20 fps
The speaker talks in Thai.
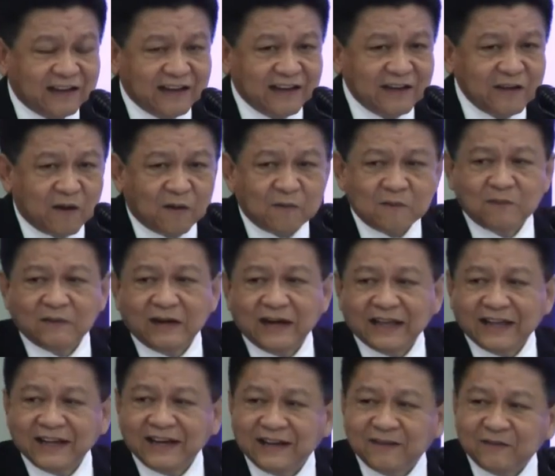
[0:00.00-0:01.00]
นิยมอะไร
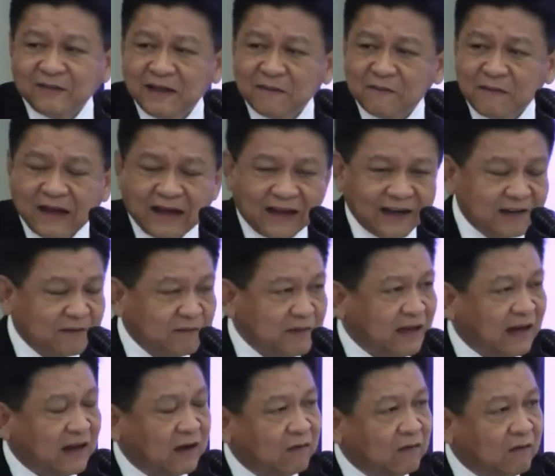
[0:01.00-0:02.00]
เงี้ยนะให้มาหรือ
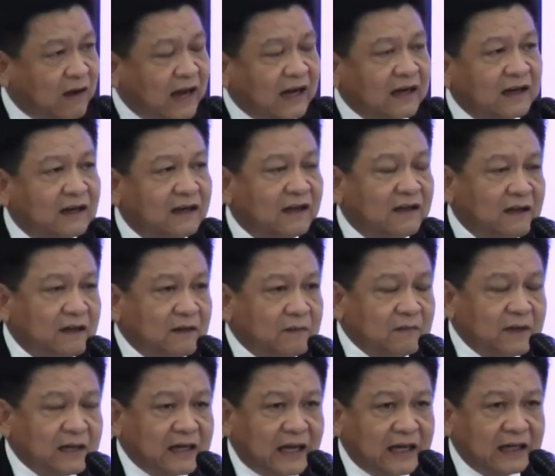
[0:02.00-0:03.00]
มีรางวัล
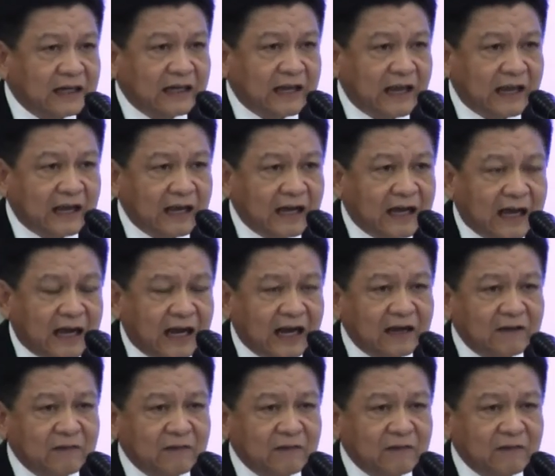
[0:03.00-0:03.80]
มีการแข่งขัน